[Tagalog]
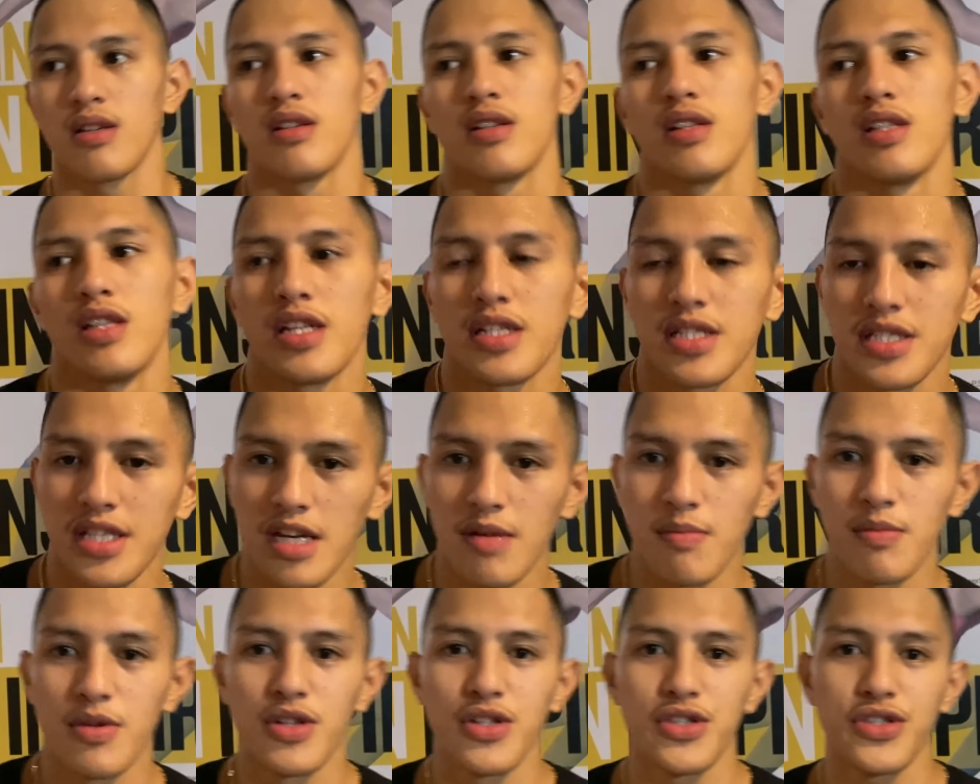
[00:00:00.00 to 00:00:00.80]
na-adjust
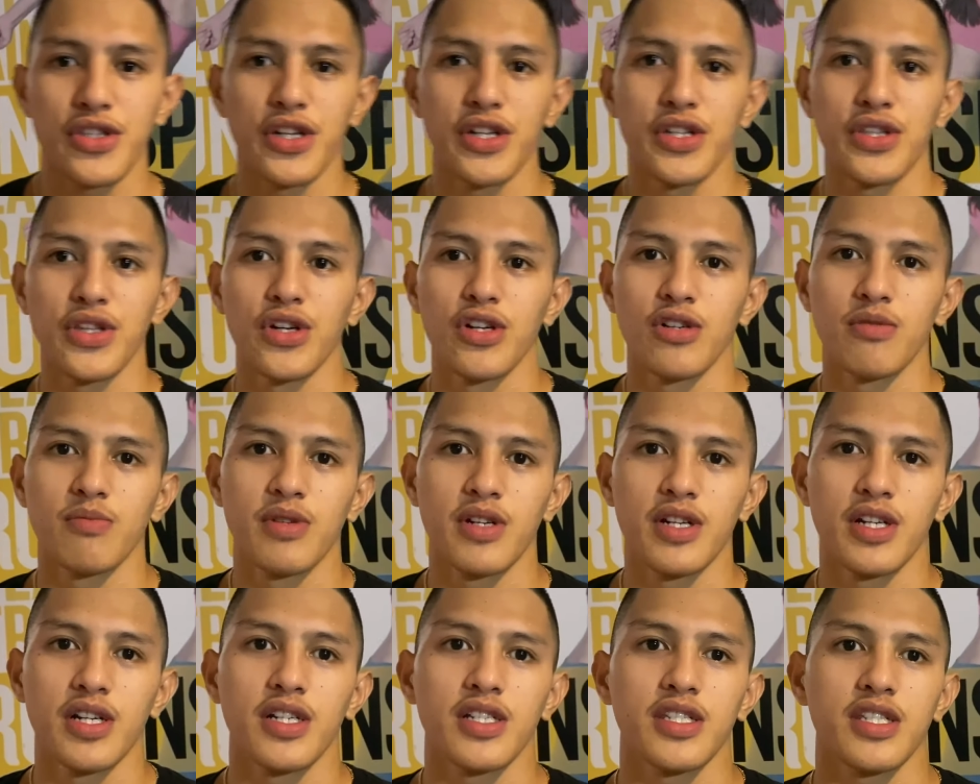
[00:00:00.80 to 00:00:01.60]
namin yung
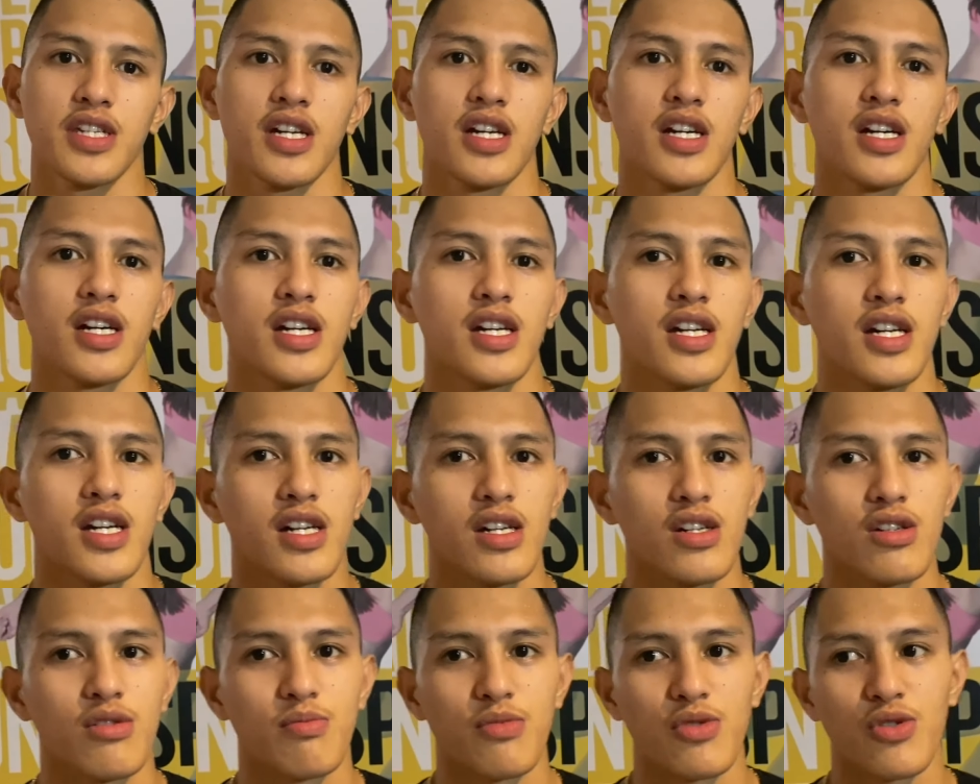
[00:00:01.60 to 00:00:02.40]
turnover at
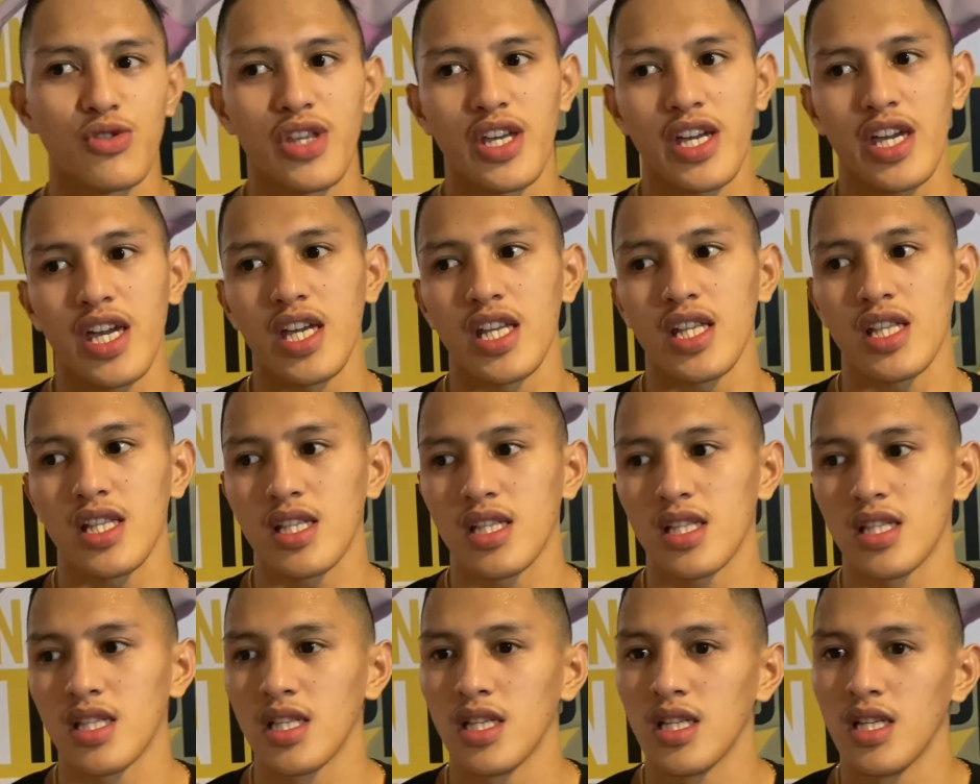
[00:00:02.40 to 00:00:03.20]
communicate.
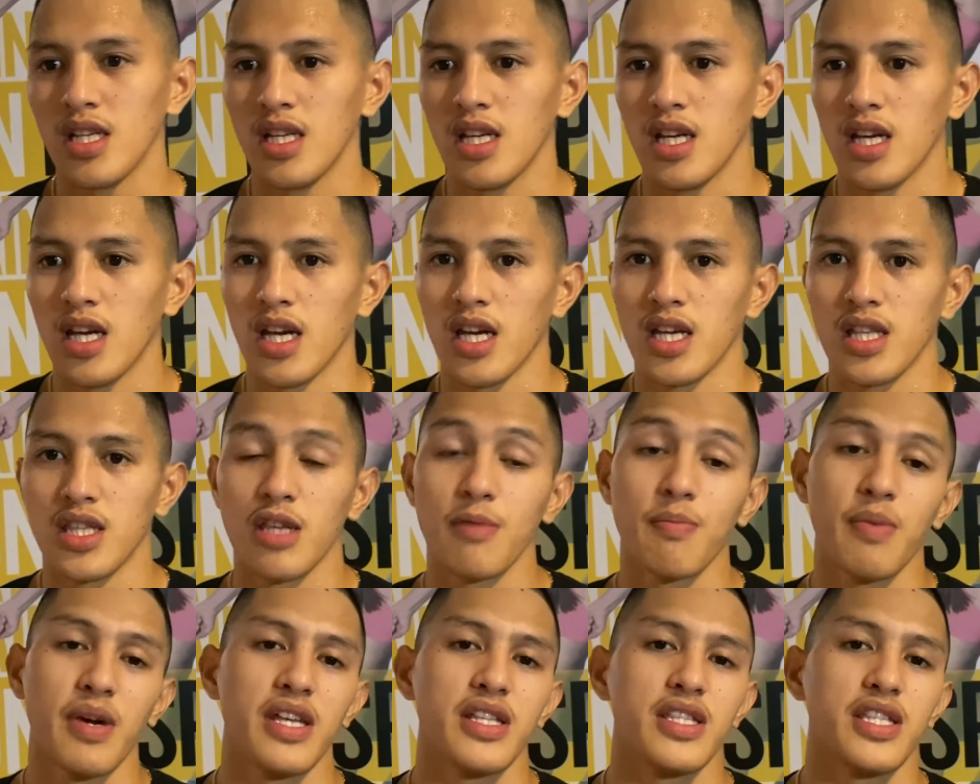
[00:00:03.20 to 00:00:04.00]
And
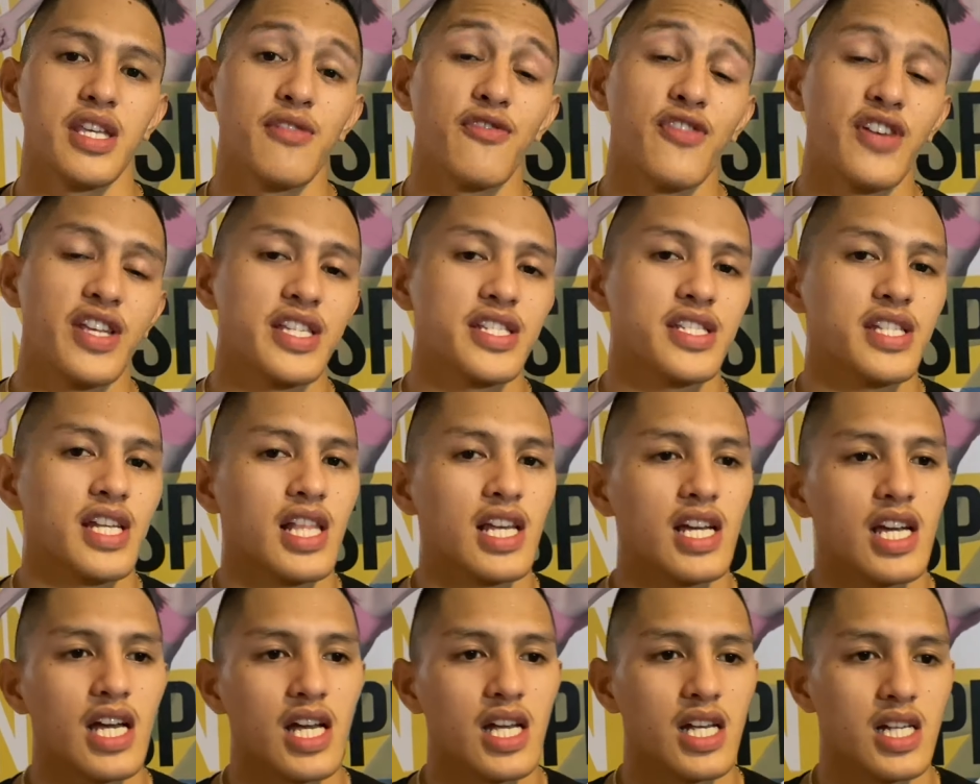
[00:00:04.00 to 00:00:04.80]
defense
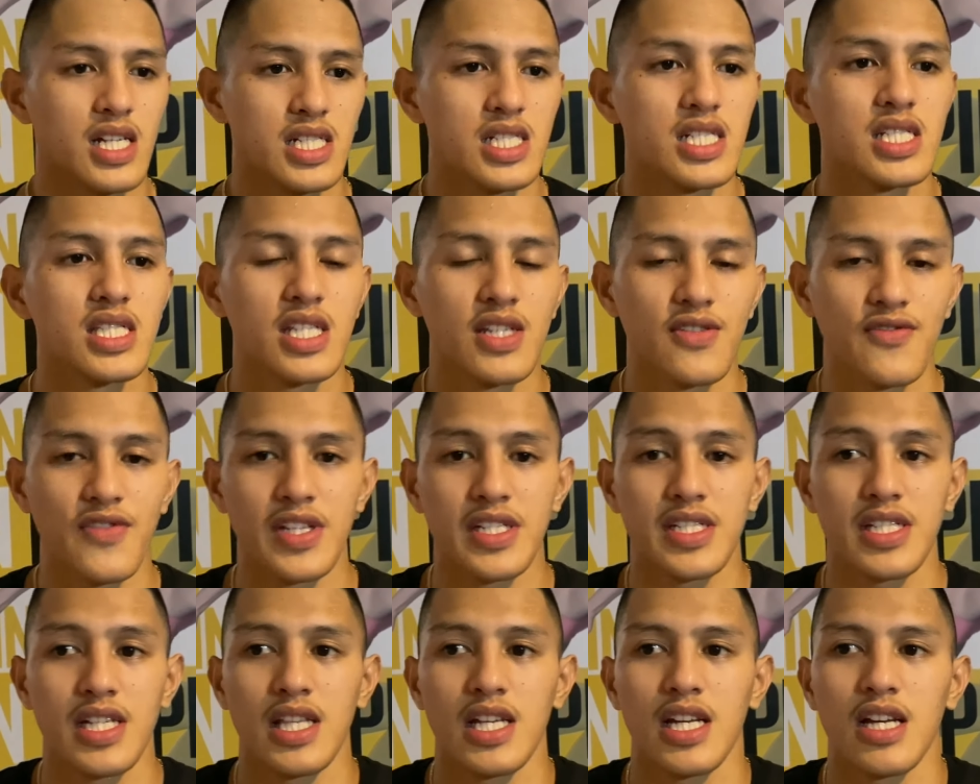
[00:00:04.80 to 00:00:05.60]
talaga.
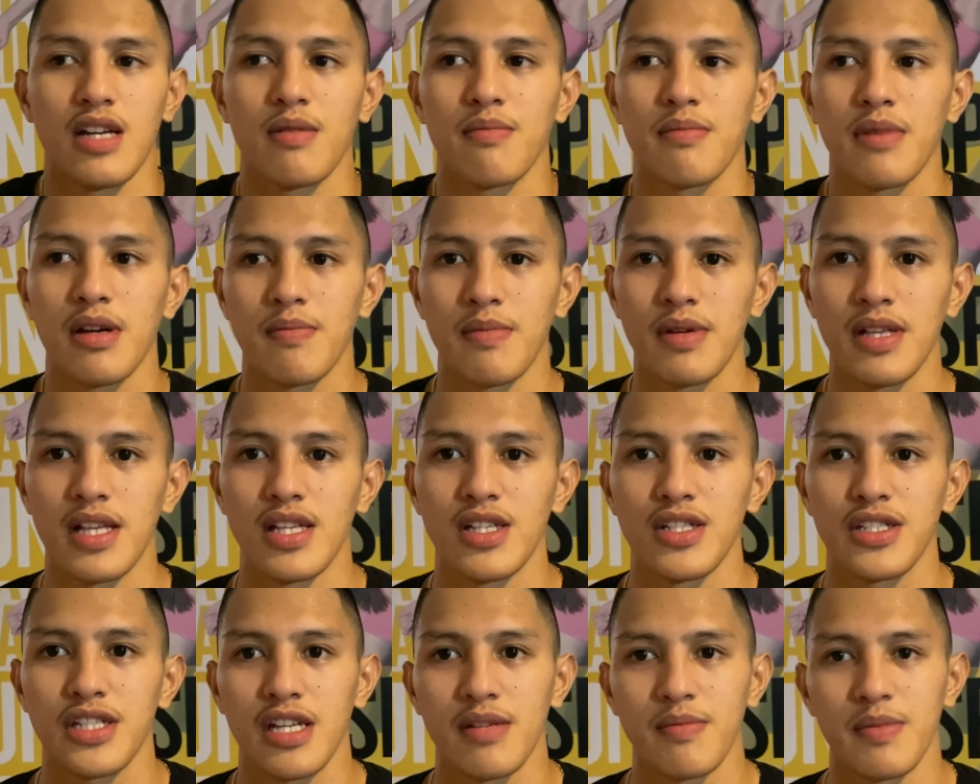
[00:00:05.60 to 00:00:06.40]
Defense talaga.
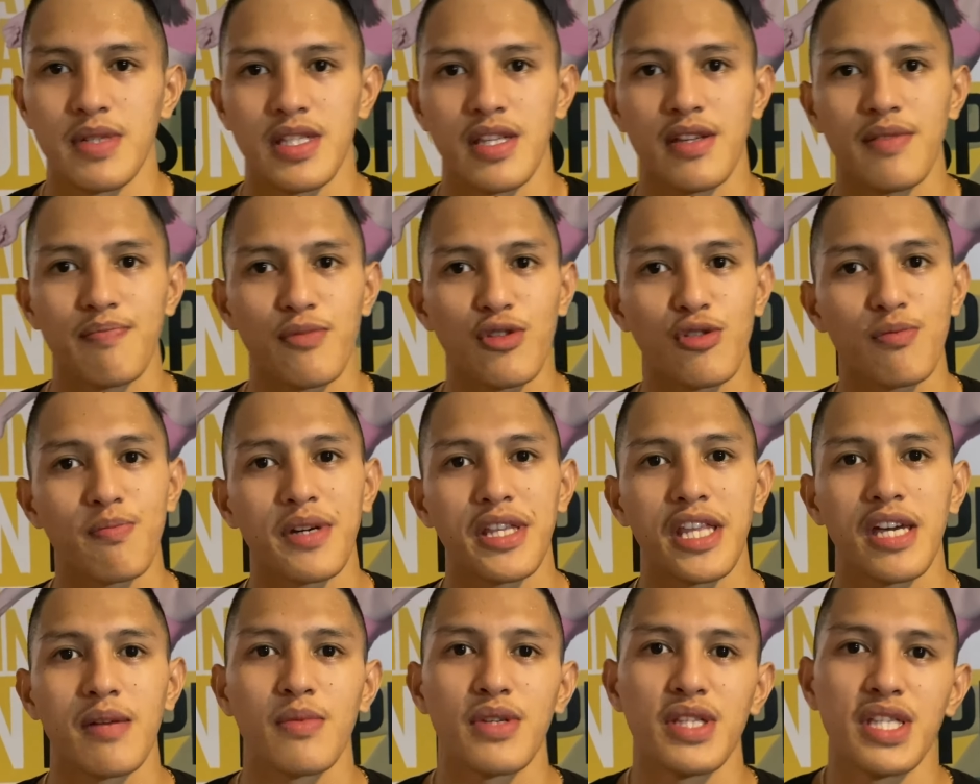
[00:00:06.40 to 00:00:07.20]
Improve
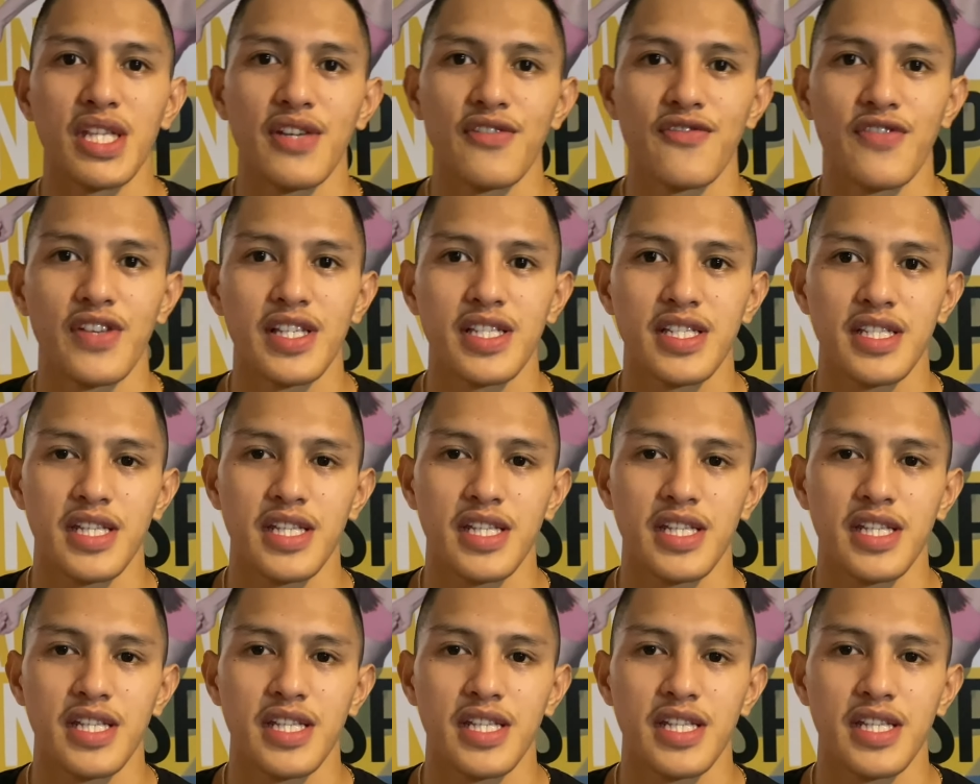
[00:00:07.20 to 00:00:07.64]
pa namin defense